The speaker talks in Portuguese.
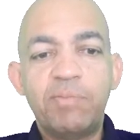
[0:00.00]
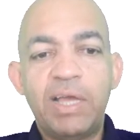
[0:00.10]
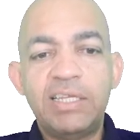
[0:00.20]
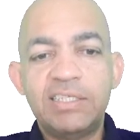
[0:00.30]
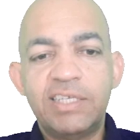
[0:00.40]
que
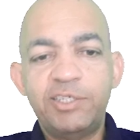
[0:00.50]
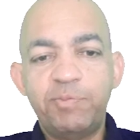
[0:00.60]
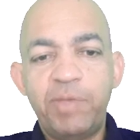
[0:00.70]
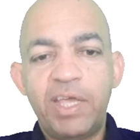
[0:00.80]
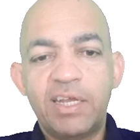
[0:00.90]
baliza a
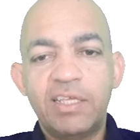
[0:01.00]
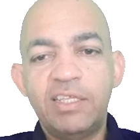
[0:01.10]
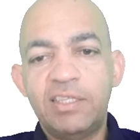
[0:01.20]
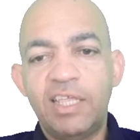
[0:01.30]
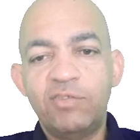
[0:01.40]

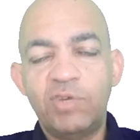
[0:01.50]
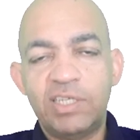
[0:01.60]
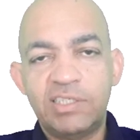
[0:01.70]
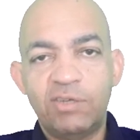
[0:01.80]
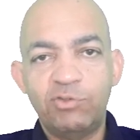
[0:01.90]
espera e tem
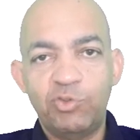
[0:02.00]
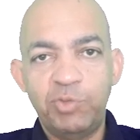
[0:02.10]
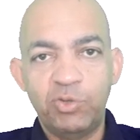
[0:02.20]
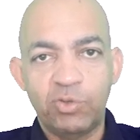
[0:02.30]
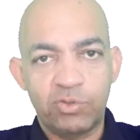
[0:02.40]
duração de
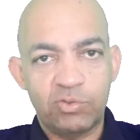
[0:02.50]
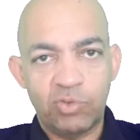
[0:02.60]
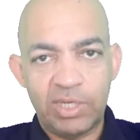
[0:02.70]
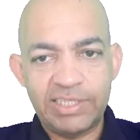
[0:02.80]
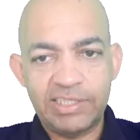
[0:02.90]
um minuto.
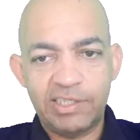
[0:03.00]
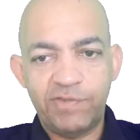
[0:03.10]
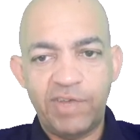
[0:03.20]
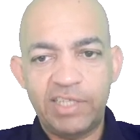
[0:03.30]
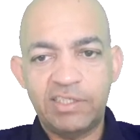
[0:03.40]
Todas
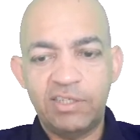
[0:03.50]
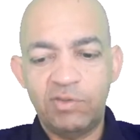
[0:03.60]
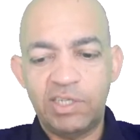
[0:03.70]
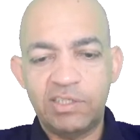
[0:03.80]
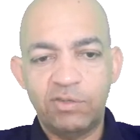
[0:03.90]
essas fases têm
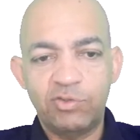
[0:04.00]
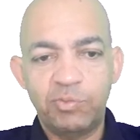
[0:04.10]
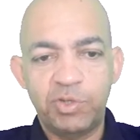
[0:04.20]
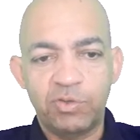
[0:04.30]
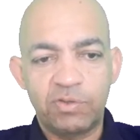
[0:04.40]
duração de
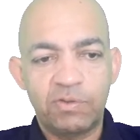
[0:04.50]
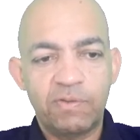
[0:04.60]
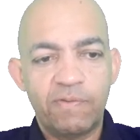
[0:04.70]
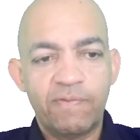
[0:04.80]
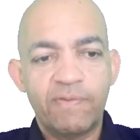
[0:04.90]
um minuto.
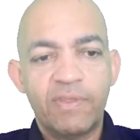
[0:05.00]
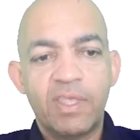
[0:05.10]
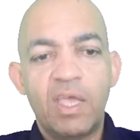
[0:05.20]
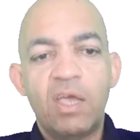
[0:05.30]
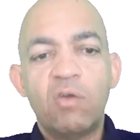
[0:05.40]

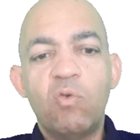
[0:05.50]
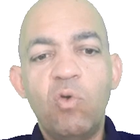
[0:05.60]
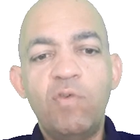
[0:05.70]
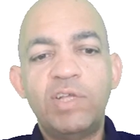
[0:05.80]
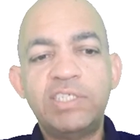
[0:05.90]

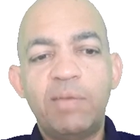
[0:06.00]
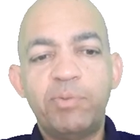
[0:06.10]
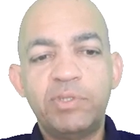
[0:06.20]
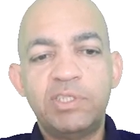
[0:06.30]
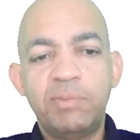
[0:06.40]
Curva de
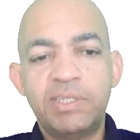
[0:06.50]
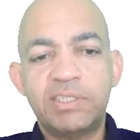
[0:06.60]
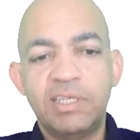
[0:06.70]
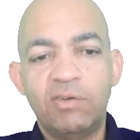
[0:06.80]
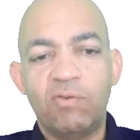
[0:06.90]

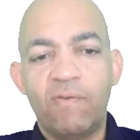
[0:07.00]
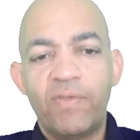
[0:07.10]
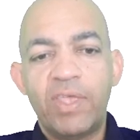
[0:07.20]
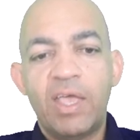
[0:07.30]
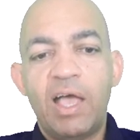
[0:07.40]
aproximação.
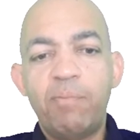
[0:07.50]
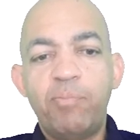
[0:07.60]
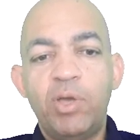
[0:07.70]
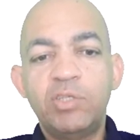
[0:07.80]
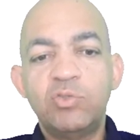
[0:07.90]

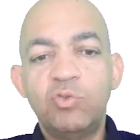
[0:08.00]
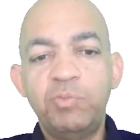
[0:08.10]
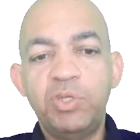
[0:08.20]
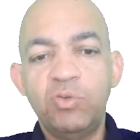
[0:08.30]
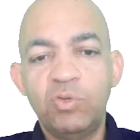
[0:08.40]
Após
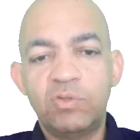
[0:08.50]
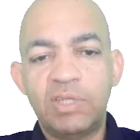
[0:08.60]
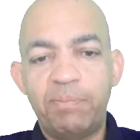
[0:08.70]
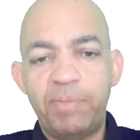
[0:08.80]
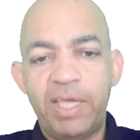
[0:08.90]
um
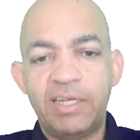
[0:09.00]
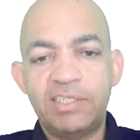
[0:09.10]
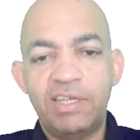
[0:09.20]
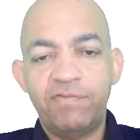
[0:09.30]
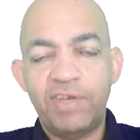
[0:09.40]
minuto na
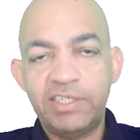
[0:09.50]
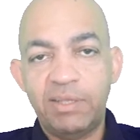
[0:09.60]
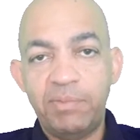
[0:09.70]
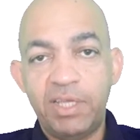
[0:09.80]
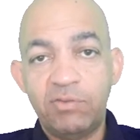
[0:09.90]
perna de
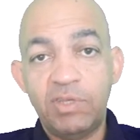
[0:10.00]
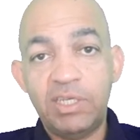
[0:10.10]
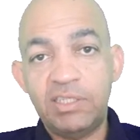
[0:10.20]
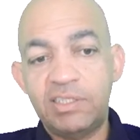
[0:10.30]
afastamento,